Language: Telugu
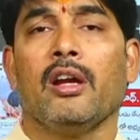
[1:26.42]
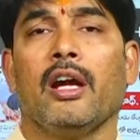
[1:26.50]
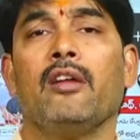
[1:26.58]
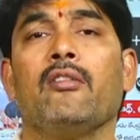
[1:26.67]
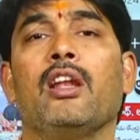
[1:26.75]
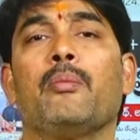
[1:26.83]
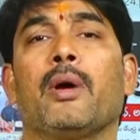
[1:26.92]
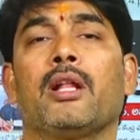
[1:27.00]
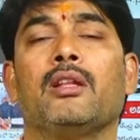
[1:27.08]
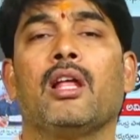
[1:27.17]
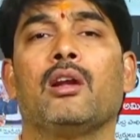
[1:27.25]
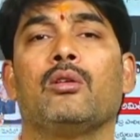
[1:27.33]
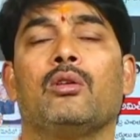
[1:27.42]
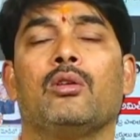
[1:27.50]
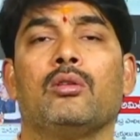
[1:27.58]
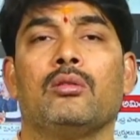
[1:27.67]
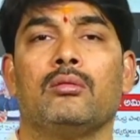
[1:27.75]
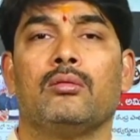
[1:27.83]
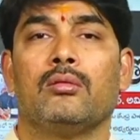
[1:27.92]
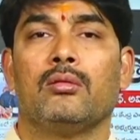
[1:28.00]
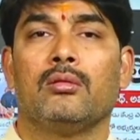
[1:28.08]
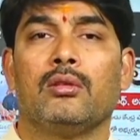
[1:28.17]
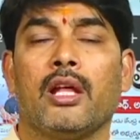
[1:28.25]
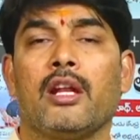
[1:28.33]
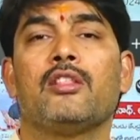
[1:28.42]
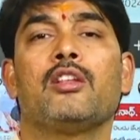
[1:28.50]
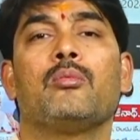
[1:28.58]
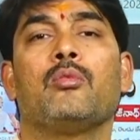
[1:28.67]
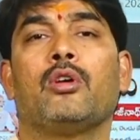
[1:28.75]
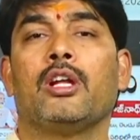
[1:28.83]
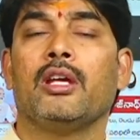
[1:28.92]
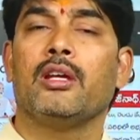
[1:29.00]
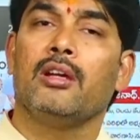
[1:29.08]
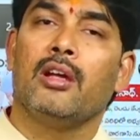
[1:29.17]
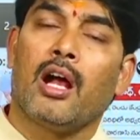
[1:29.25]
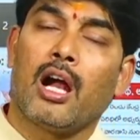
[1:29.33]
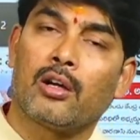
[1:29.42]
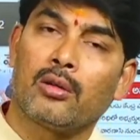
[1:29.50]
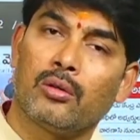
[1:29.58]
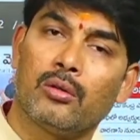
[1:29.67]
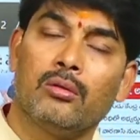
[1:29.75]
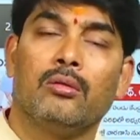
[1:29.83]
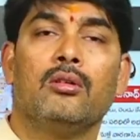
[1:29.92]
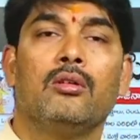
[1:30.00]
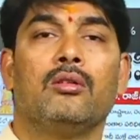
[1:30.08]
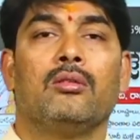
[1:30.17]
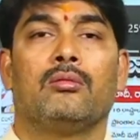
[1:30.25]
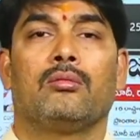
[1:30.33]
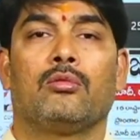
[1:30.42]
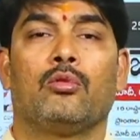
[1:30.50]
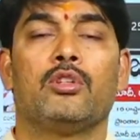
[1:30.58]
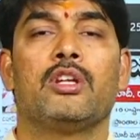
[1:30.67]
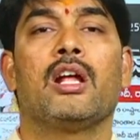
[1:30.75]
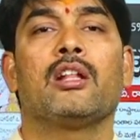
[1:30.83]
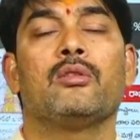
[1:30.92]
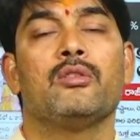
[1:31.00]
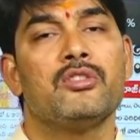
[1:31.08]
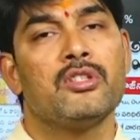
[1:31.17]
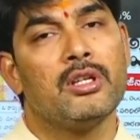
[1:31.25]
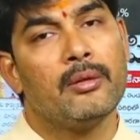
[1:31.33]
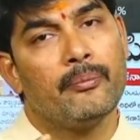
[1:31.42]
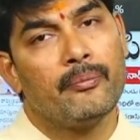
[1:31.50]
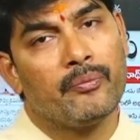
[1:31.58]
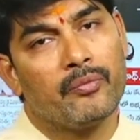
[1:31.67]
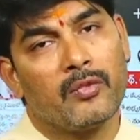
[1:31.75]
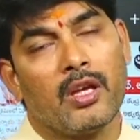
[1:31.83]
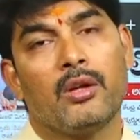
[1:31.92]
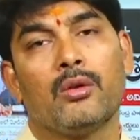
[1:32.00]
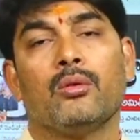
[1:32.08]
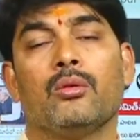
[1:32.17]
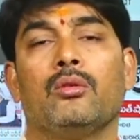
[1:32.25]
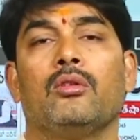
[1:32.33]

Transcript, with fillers: రెండు వేల పద్నాలుగులో నరేంద్ర మోడీ అటు గుజరాత్ నుంచి ఇటు